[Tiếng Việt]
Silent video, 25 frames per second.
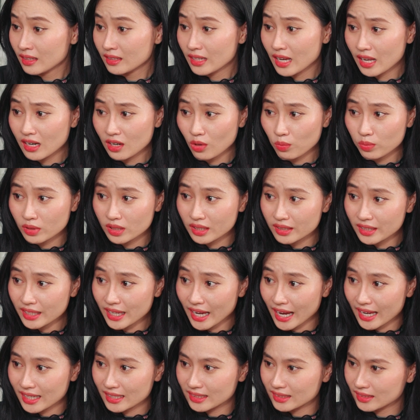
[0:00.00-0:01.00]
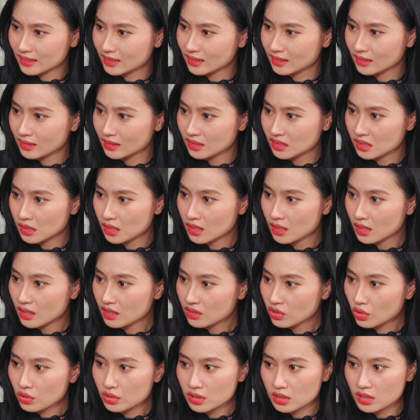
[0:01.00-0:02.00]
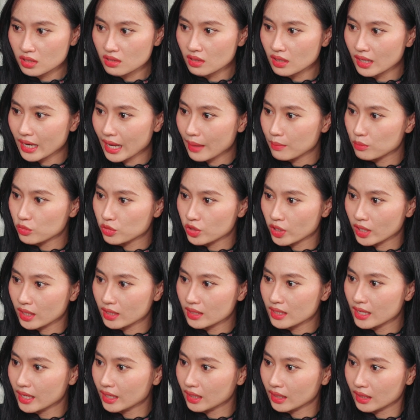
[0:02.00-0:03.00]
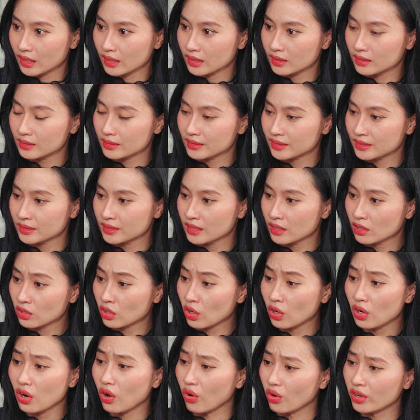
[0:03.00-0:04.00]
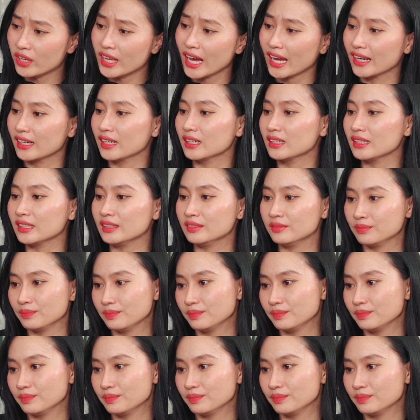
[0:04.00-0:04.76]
đến lúc cưới anh, tôi chưa làm chuyện gì có lỗi với anh hết á.